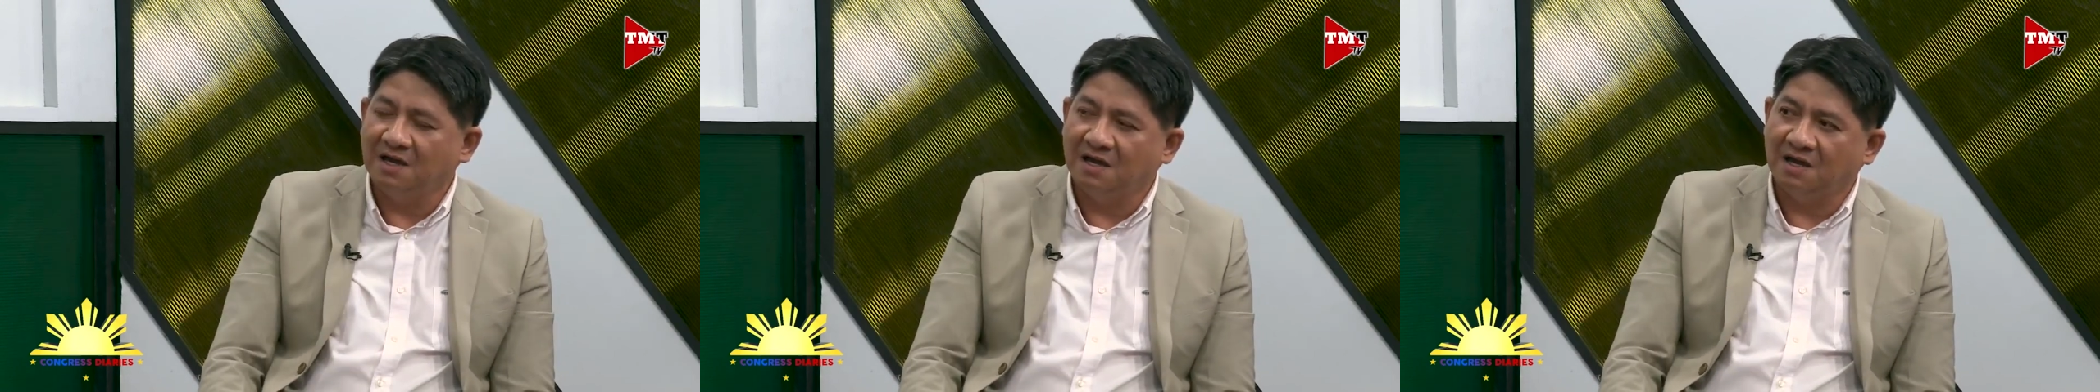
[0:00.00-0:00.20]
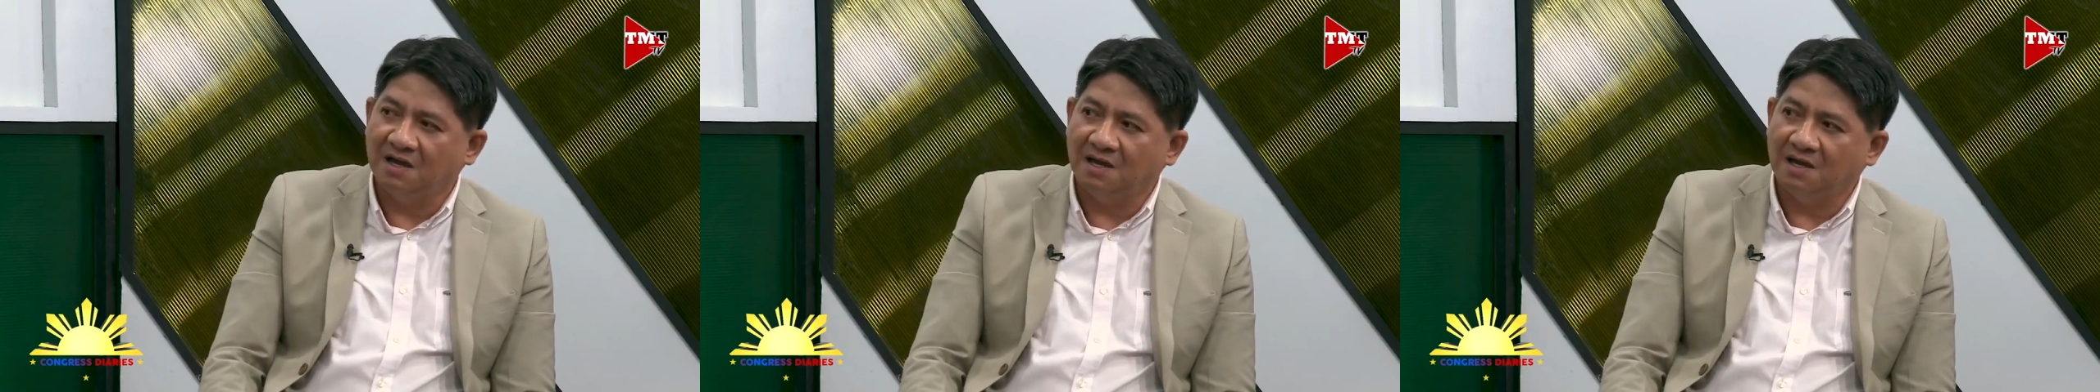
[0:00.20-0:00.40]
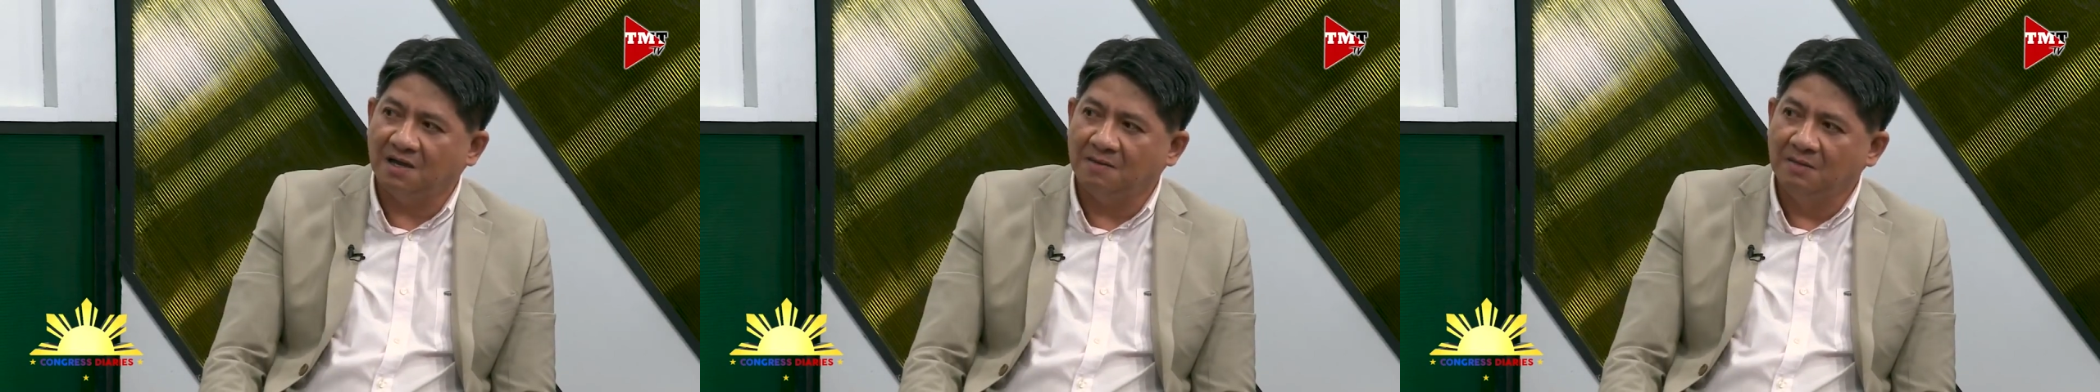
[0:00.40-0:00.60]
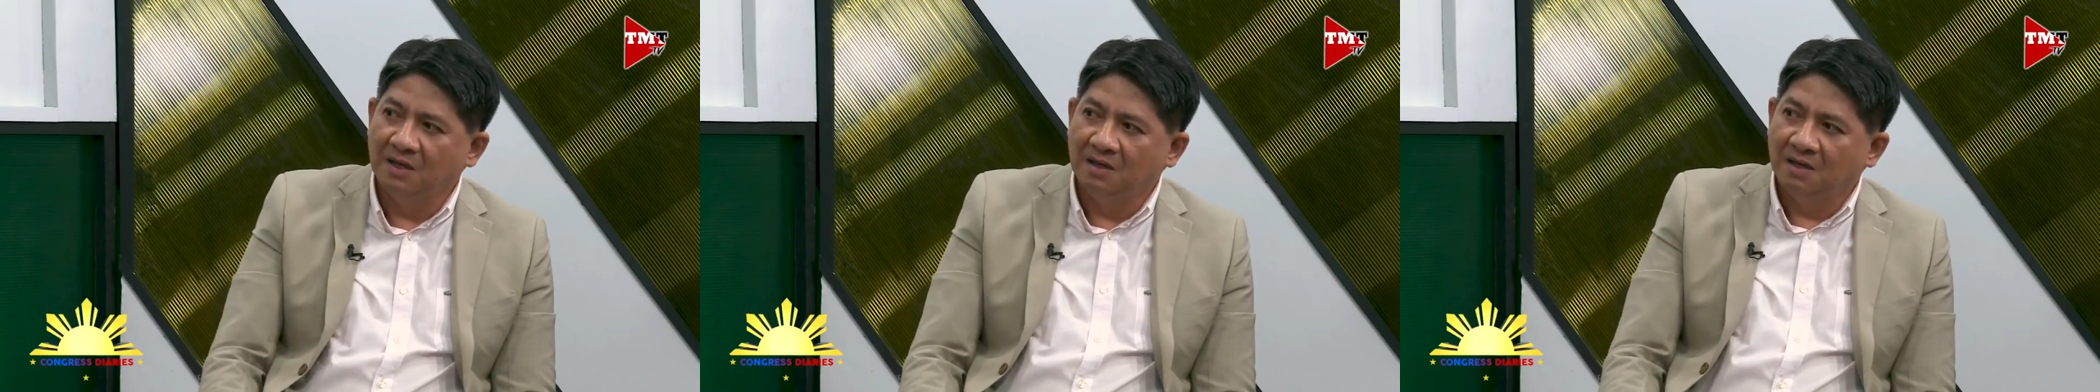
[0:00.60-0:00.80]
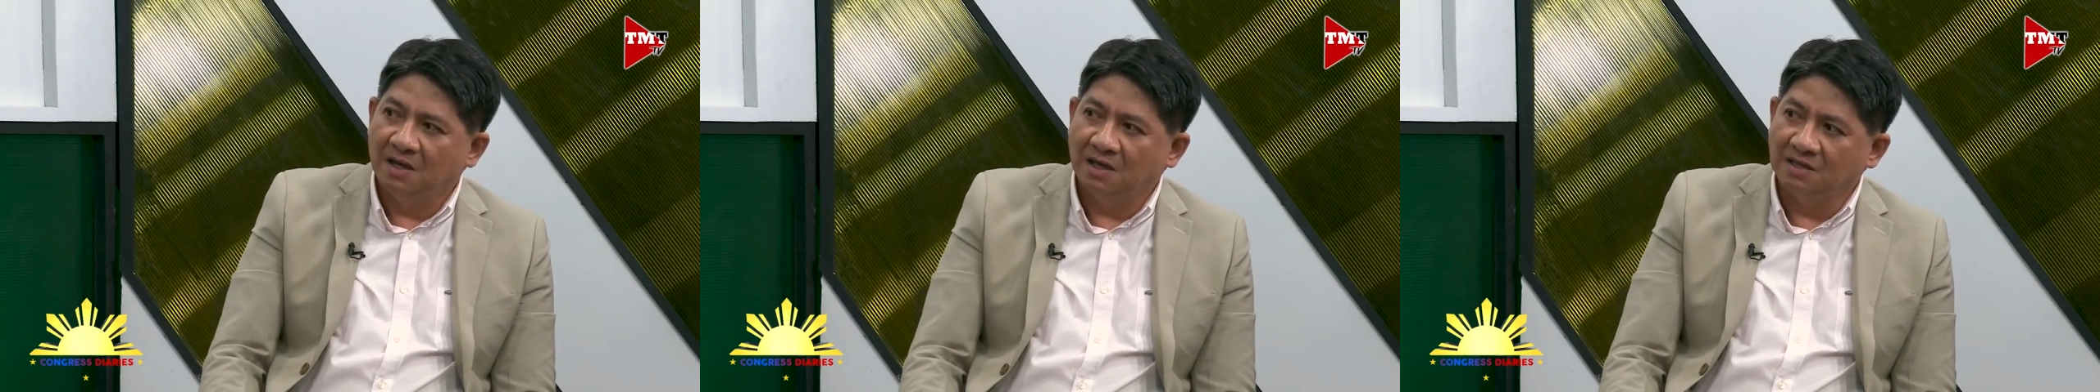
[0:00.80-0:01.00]
uh,
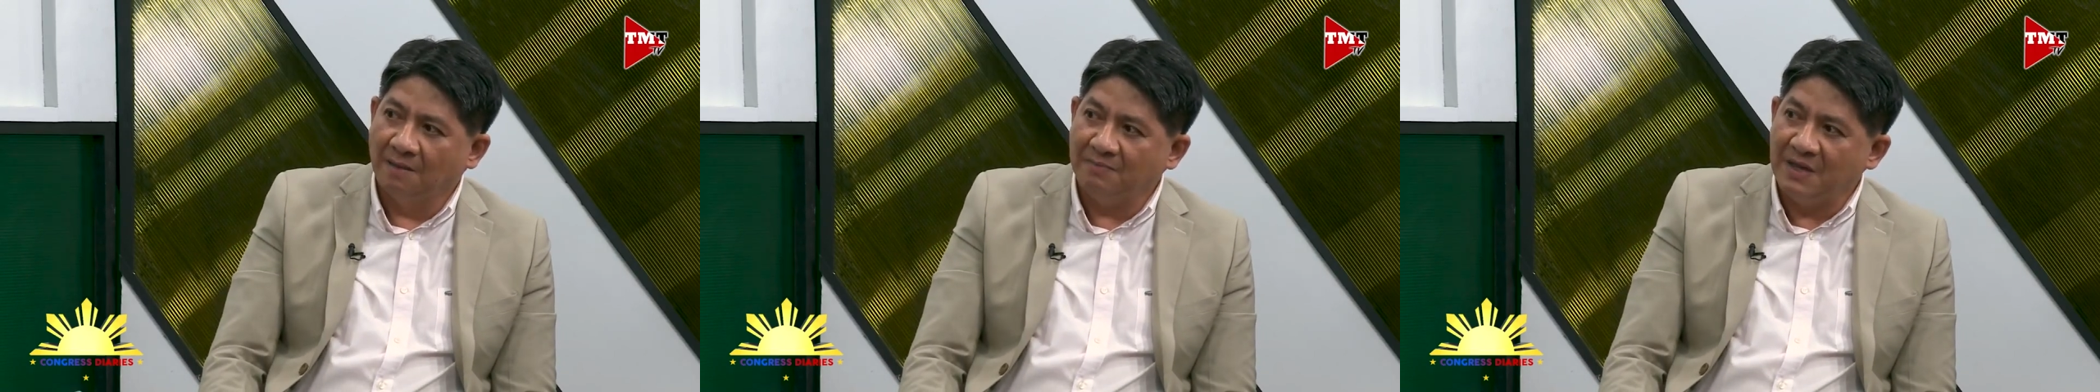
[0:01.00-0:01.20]
uh, the but,